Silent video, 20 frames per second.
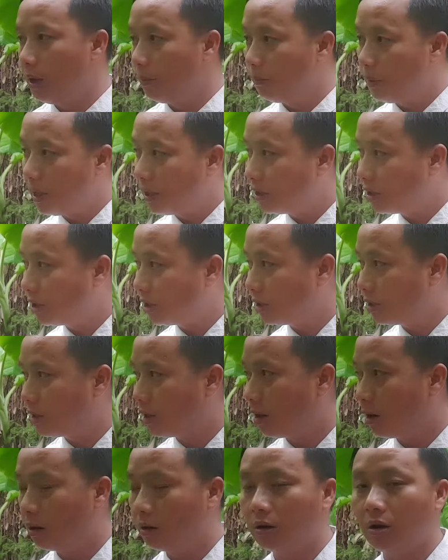bé chỉ
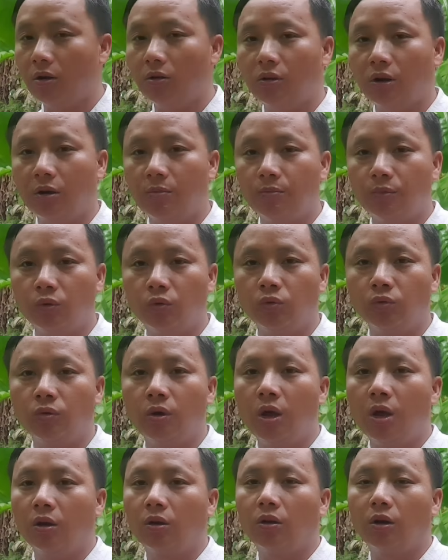cho cờ lo mù
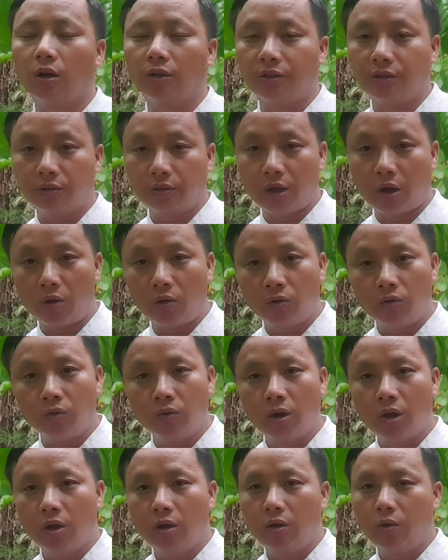có tàu
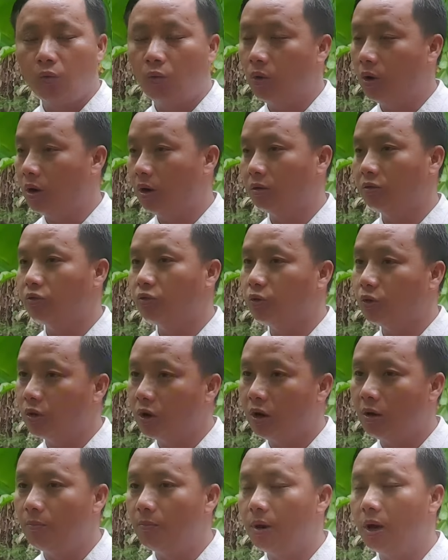và cử
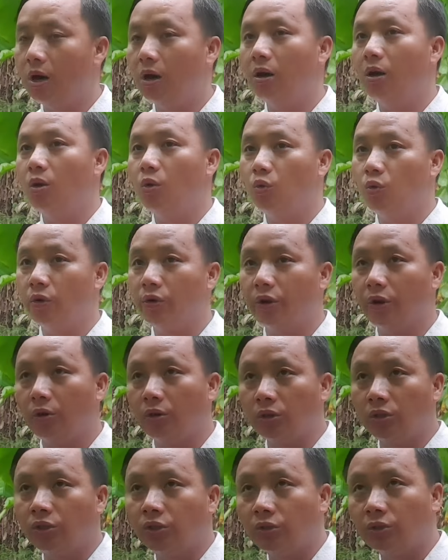khó mò ua nọ
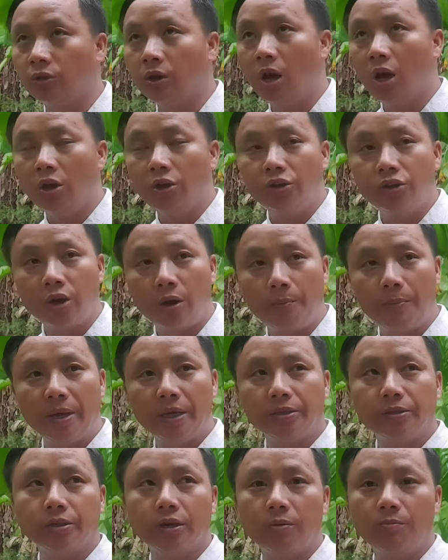ua chú giờ bé
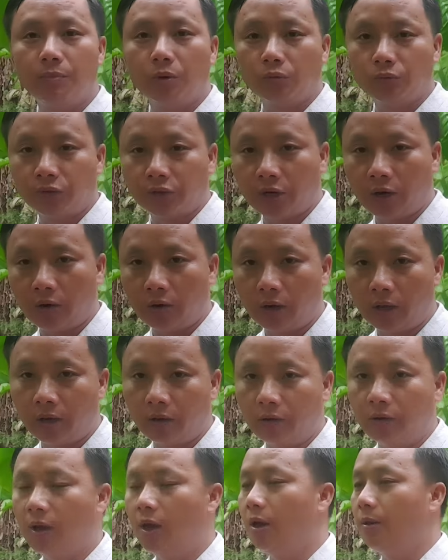cho mong trâu
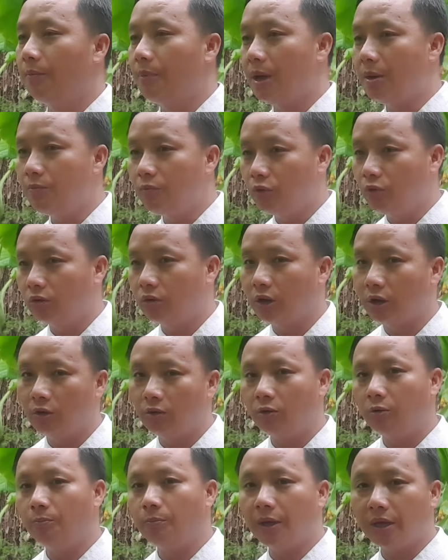là bé mù cờ
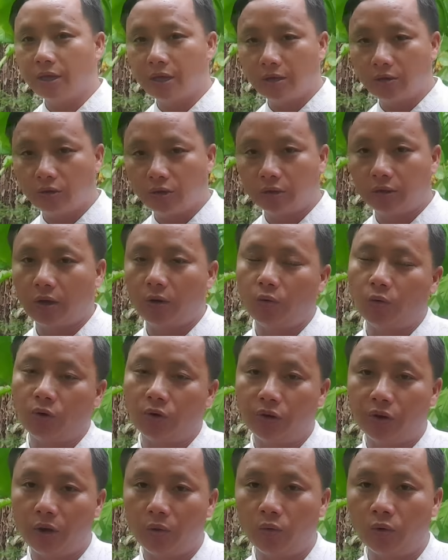bé hiện ở tàu ua
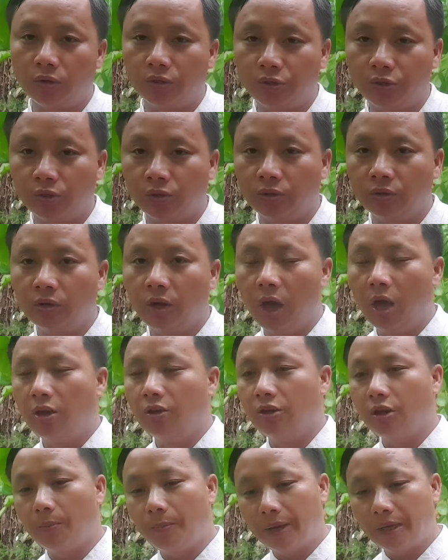nọ ua chú
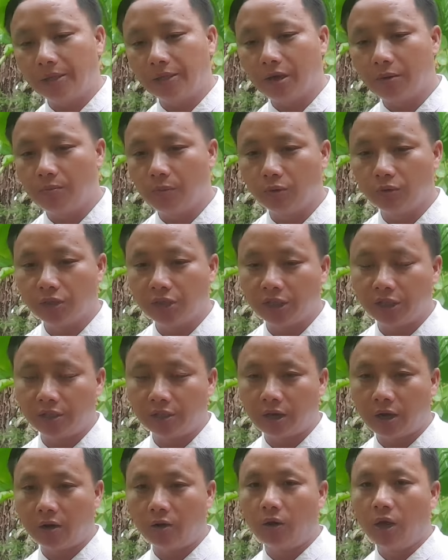giờ bé cho mong chỉ
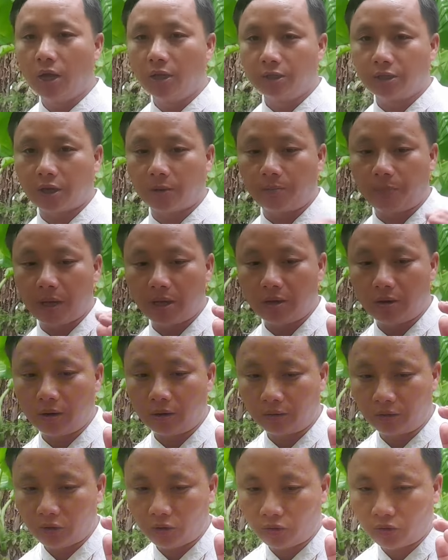trâu giờ bé giờ
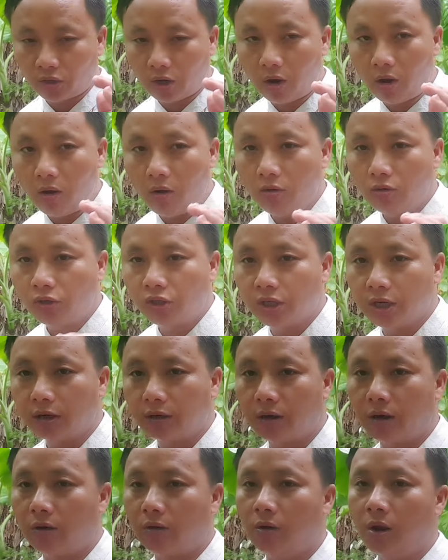trâu trâu xe
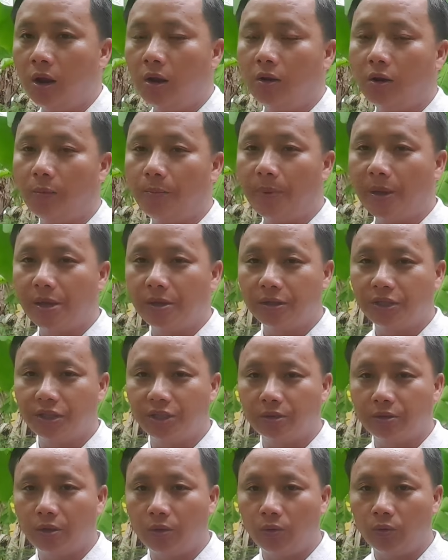cờ là bé giờ chỉ
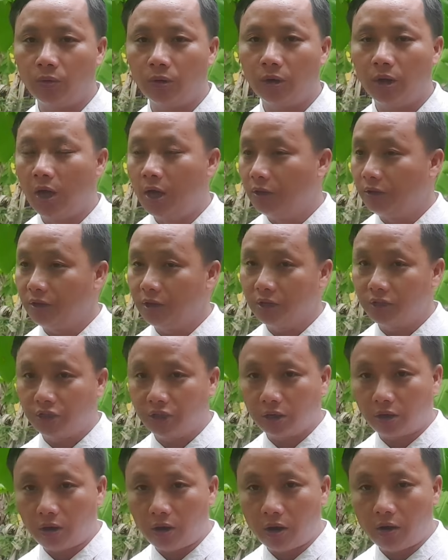tàu ua tiệt
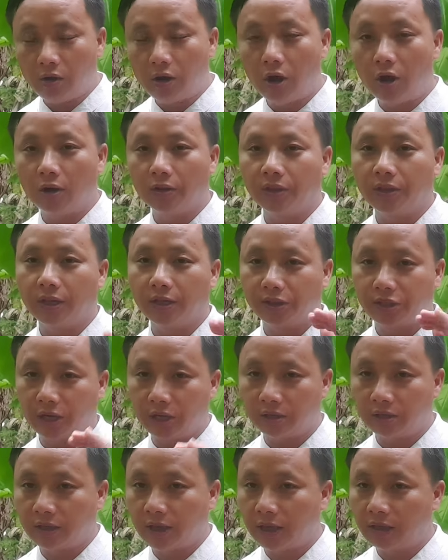chỉ khó lo thiết
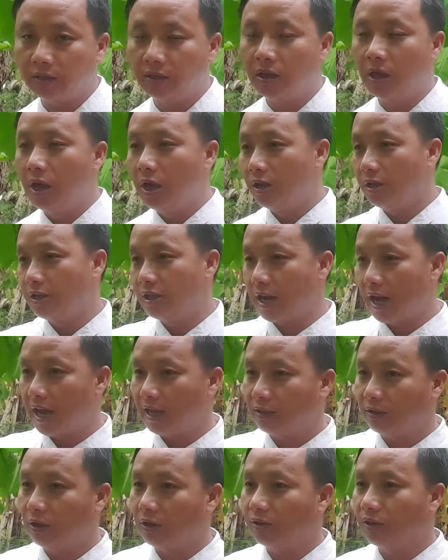chẳng chân giá
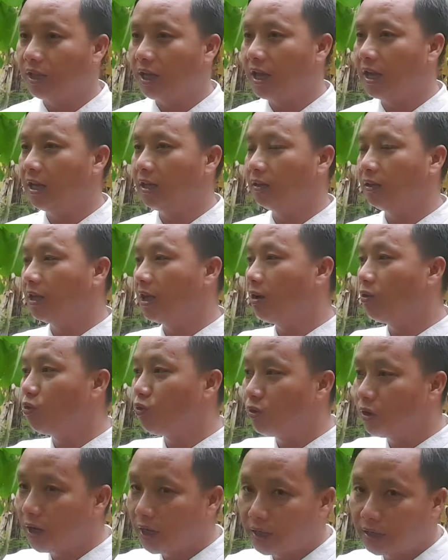tòn tê theo
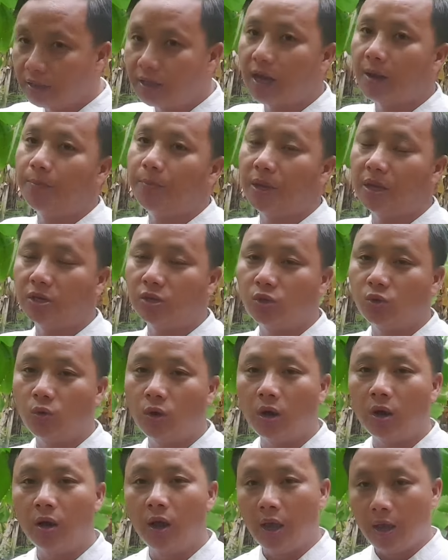luôn nâng giá bể
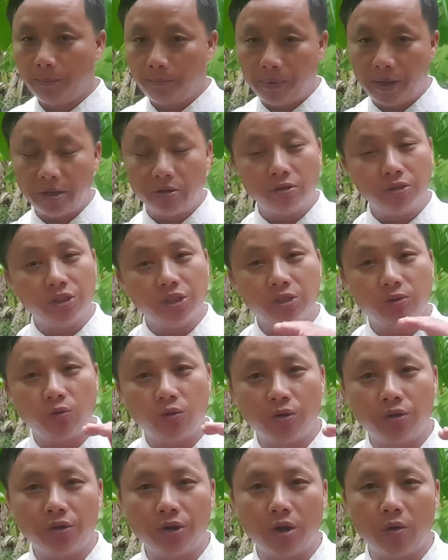xua bây giờ chỉ
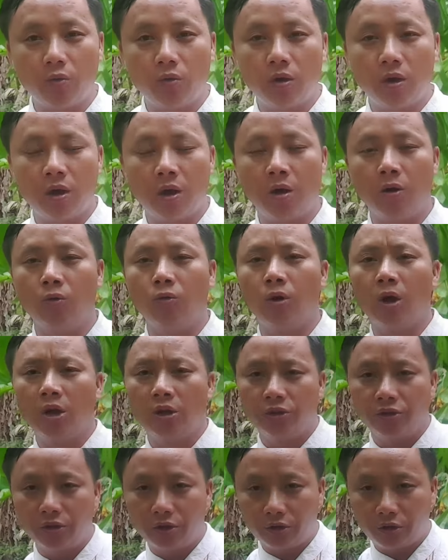uốn nọ uốn hầu
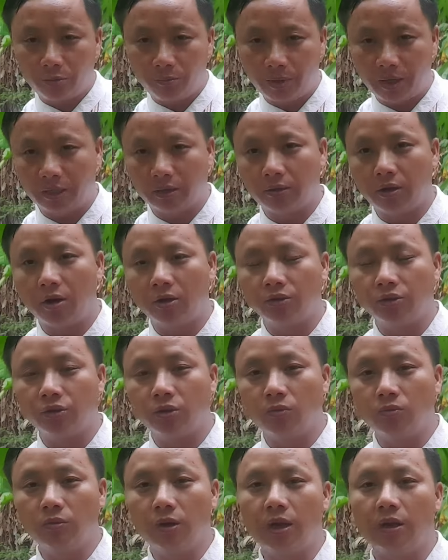nhớ trâu bể to
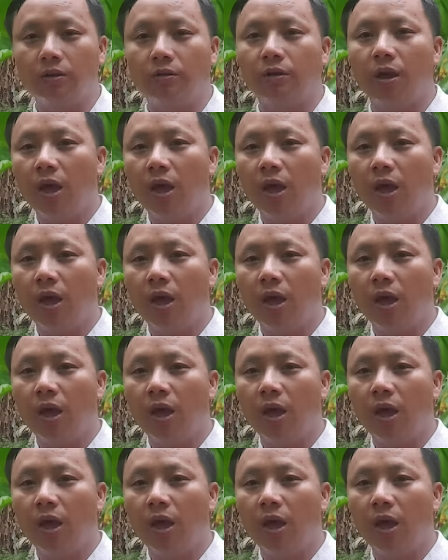trong là